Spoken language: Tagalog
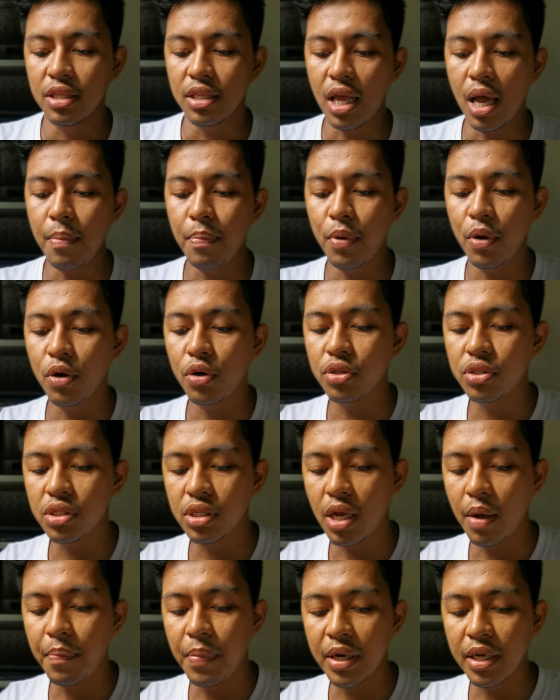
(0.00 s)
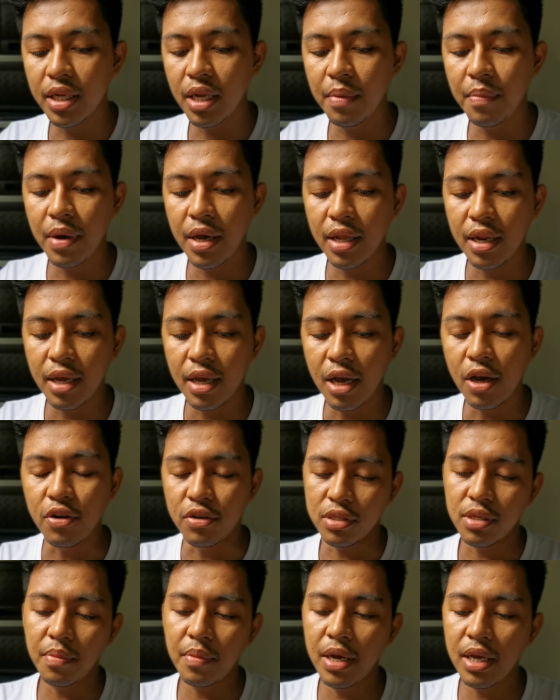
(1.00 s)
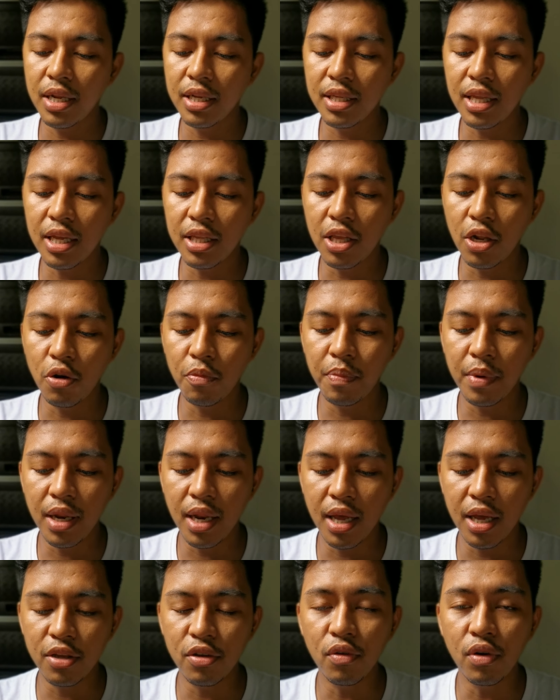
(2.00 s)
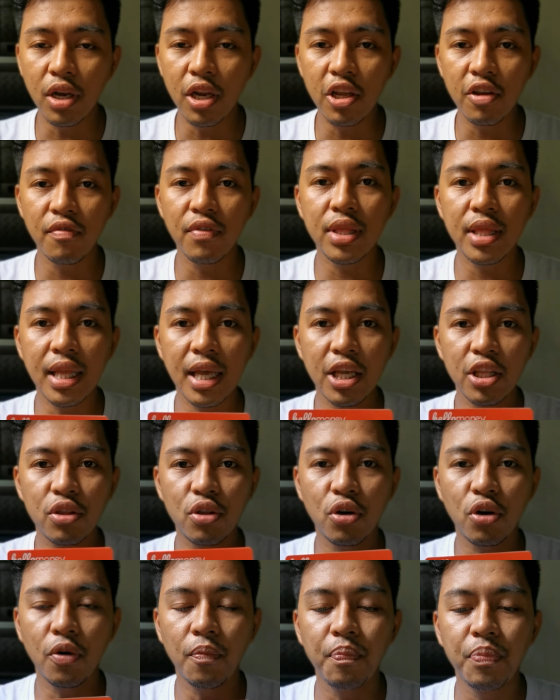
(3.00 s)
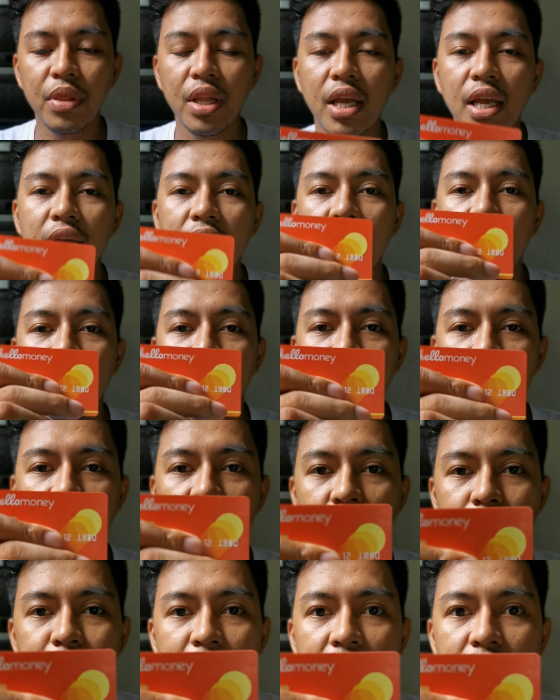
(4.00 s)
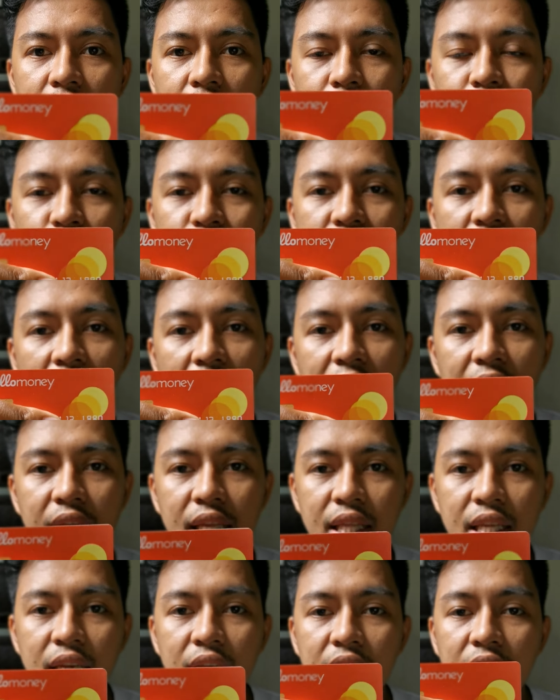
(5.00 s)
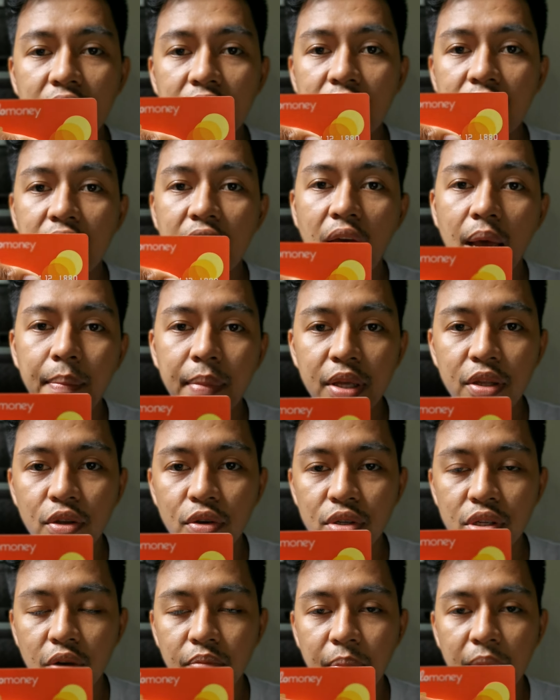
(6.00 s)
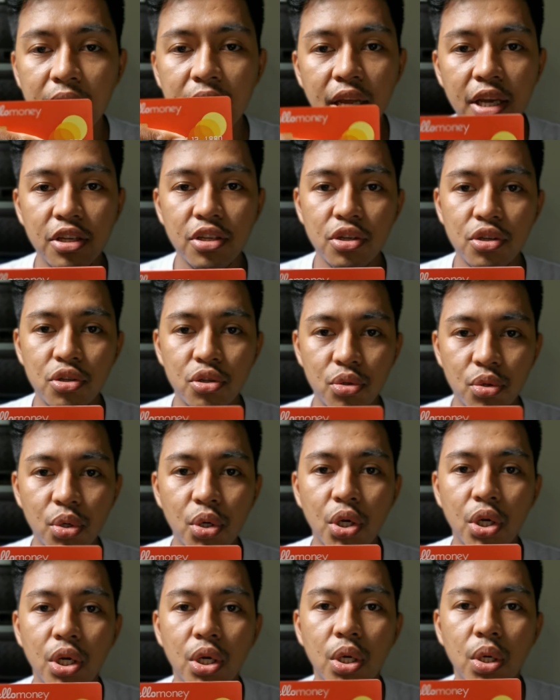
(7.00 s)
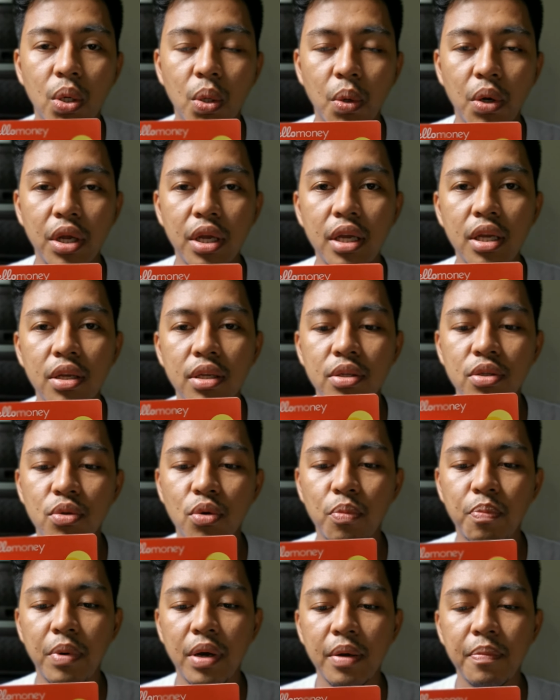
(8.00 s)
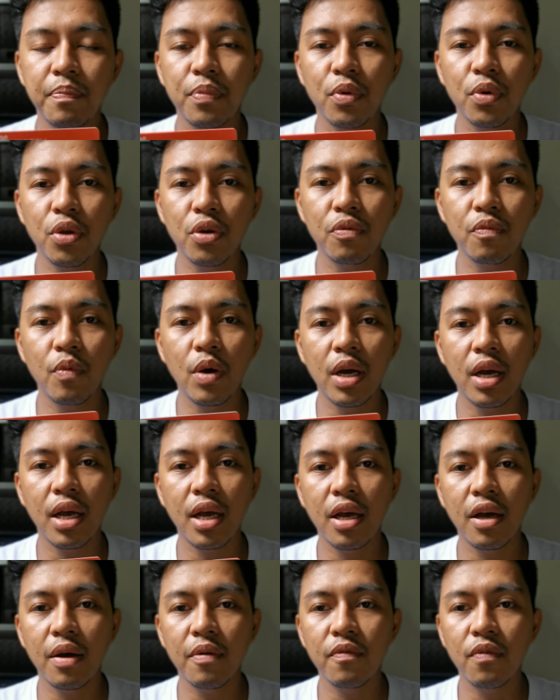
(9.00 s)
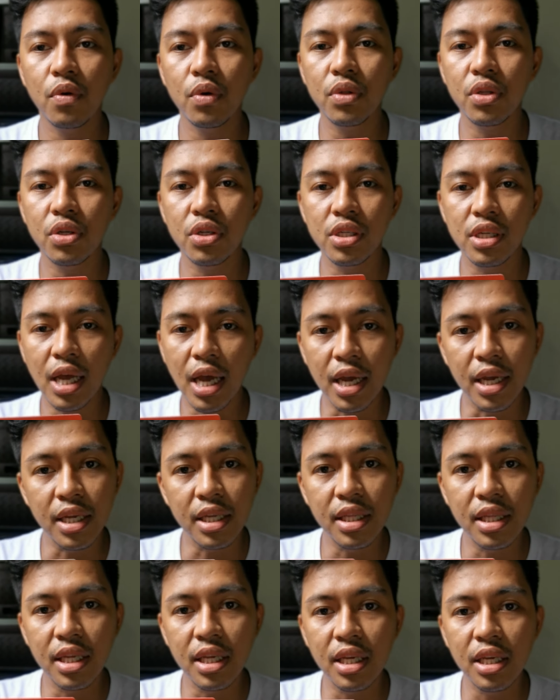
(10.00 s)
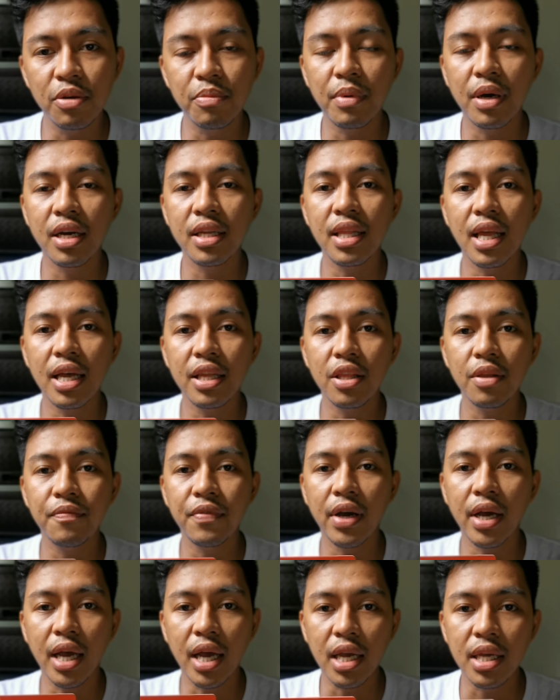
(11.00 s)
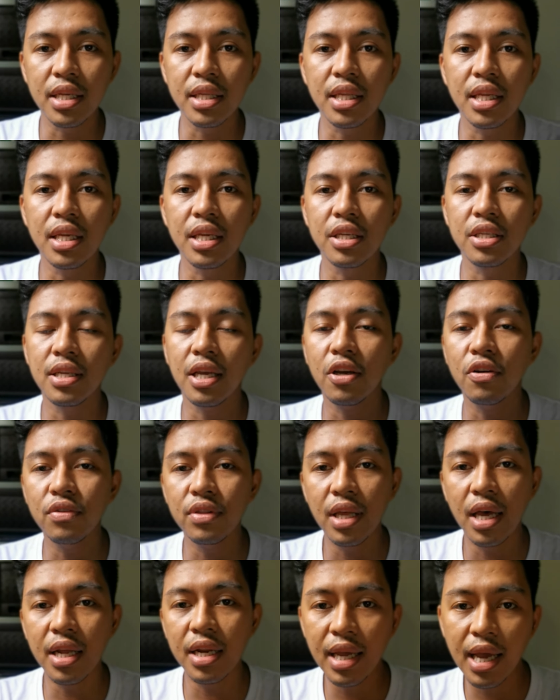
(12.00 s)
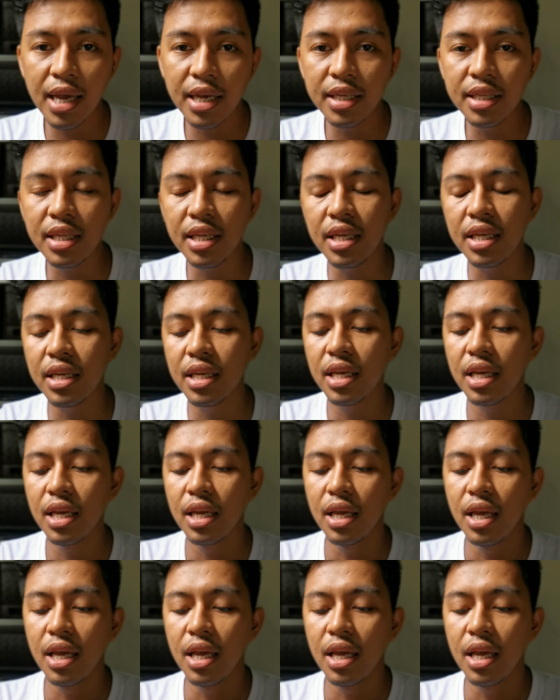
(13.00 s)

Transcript: Tapos, kapag naman, oh, sa mga nagtatanong pala, yung limit nito, depende po sa ID na ginamit nyo sa pag-register. Okay? So, pag po yung mga voter's ID, yung mga dati pang ID, secondary ID,